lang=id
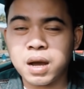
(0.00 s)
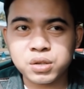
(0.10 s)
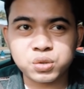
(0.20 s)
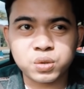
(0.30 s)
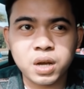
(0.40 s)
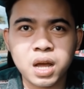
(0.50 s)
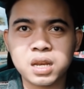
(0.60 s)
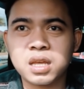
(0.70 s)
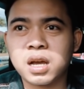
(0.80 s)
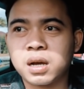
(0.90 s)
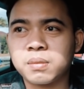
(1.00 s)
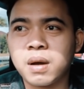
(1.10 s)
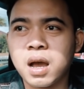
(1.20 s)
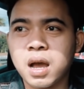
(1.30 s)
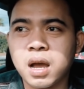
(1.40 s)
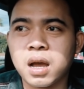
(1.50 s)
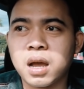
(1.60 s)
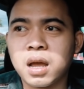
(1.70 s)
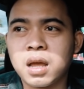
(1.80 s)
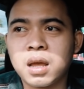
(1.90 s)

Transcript: bank juga dia ke bank